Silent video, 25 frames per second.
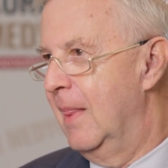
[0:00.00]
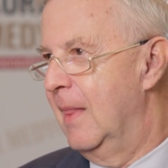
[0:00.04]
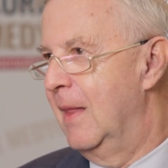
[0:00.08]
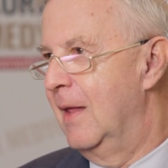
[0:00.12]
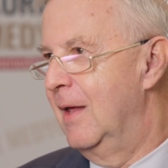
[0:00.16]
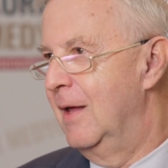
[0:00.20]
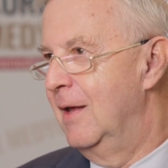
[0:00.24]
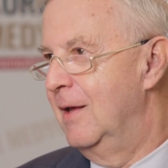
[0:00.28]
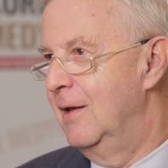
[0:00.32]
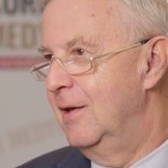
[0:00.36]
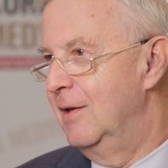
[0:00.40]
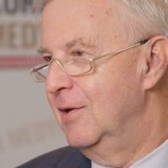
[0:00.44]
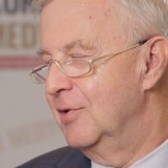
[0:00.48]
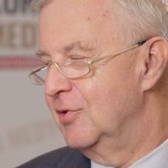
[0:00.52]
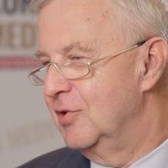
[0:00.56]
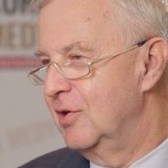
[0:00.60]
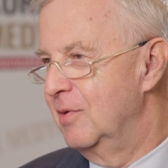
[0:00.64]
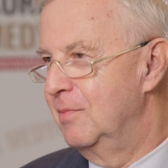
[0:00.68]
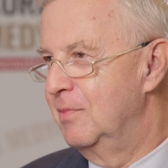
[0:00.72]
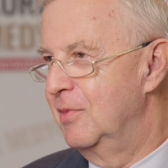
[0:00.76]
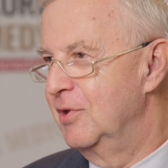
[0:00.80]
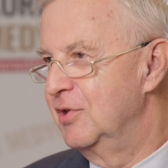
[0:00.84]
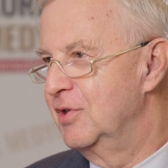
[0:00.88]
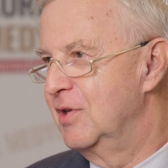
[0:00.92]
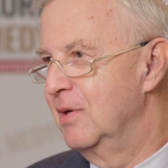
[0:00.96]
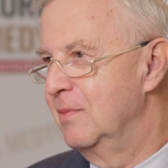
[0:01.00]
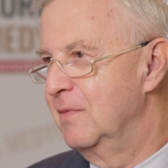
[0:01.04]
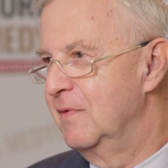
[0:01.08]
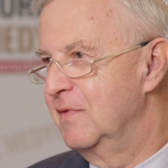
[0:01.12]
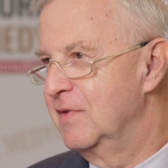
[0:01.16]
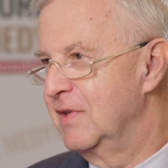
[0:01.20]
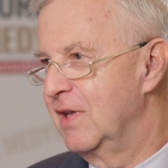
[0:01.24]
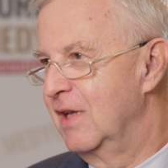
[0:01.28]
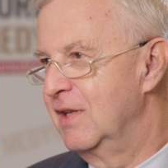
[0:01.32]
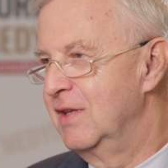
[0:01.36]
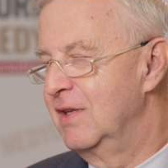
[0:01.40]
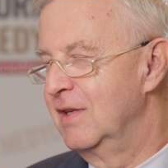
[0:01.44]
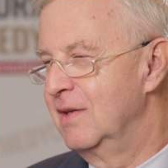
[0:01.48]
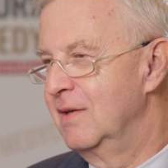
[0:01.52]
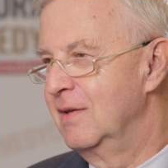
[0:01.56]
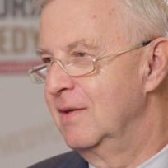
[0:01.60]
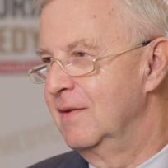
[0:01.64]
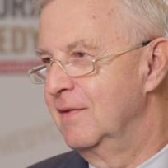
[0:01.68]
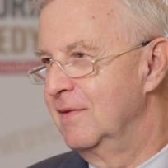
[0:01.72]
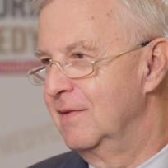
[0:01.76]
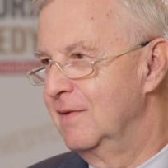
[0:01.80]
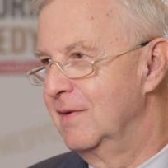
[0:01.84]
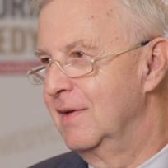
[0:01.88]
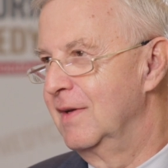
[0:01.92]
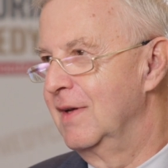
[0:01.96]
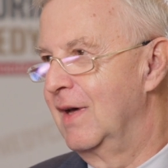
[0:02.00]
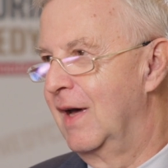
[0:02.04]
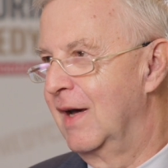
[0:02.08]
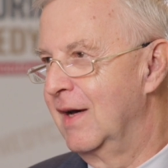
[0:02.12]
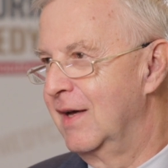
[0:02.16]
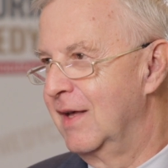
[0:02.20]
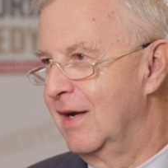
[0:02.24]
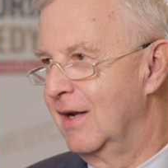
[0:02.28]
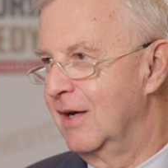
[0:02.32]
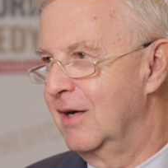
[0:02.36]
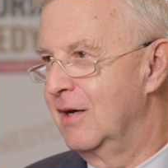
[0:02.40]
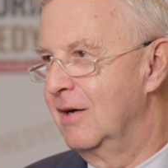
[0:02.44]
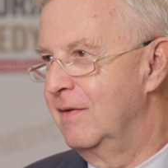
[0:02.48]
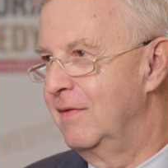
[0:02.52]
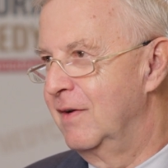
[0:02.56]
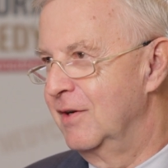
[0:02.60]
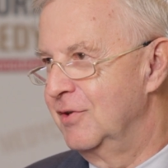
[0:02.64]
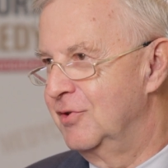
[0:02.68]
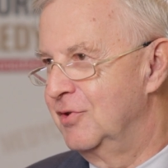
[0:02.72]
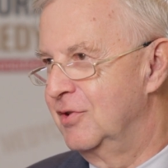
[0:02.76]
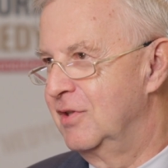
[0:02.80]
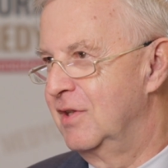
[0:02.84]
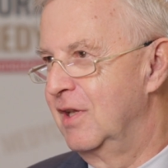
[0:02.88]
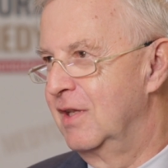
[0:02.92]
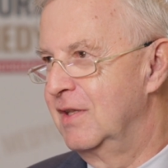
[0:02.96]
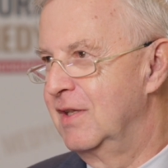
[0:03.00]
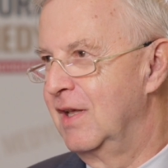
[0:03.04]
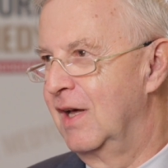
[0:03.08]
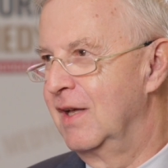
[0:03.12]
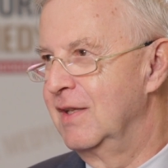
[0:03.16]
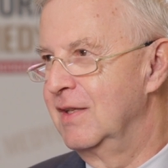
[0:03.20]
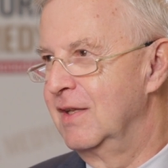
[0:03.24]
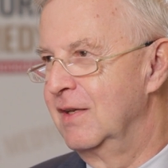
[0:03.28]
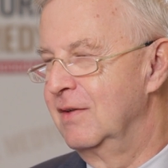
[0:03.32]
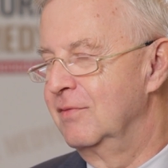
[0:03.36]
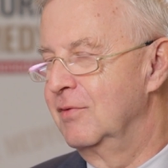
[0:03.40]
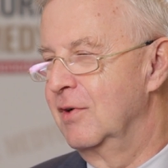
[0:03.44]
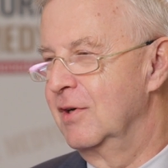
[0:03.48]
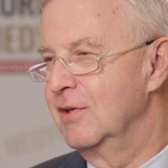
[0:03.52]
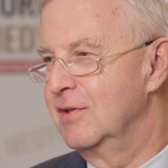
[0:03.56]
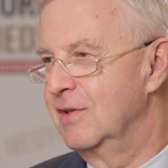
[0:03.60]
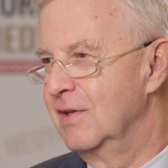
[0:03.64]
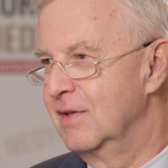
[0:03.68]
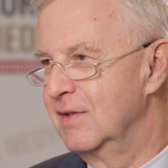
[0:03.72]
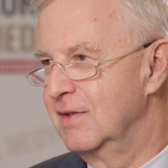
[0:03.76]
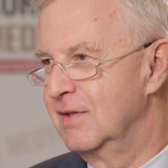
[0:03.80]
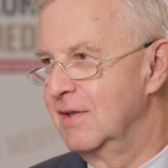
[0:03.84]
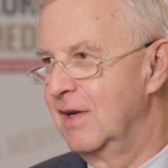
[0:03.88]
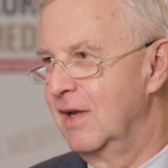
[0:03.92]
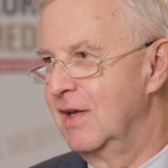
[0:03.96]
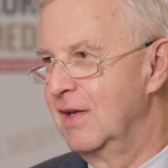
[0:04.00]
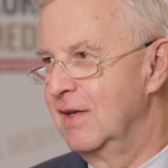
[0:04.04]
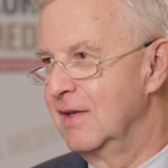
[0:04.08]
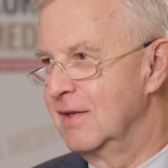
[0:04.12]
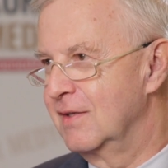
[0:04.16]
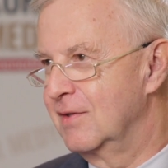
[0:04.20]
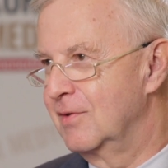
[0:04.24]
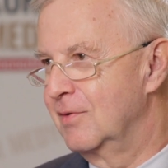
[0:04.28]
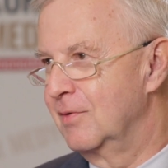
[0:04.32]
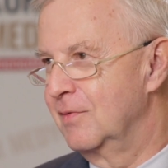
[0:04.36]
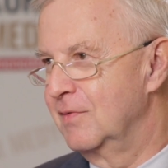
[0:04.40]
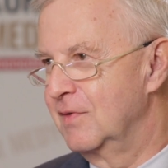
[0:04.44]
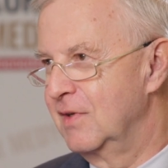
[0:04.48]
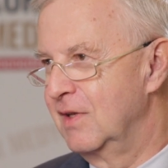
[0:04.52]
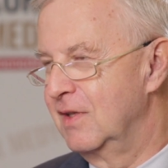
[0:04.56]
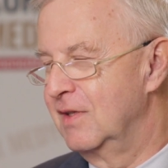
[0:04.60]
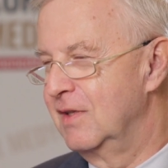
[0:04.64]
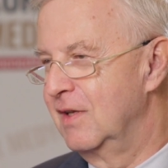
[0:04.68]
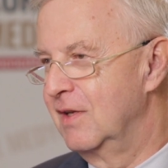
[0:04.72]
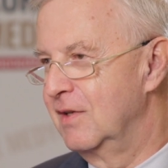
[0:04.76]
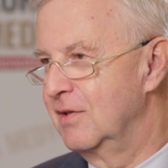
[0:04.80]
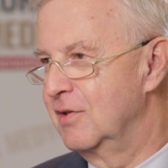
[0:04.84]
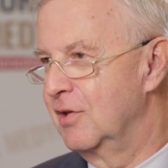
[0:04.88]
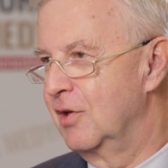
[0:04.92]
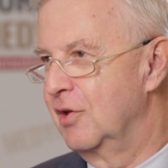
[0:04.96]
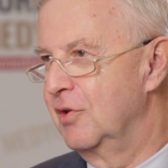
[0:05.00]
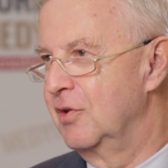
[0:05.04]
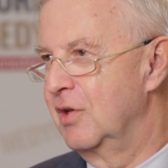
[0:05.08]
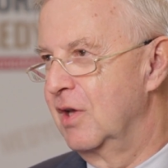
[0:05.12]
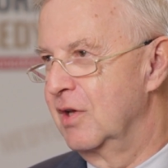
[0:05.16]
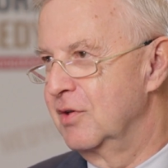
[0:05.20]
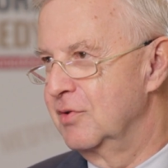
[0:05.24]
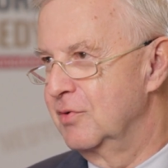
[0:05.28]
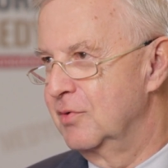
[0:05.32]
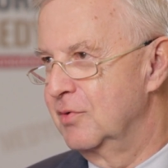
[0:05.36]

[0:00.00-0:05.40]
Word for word: Y, jeżeli będziemy w stanie agregować te dane właśnie z rejestrów z jednej strony, a z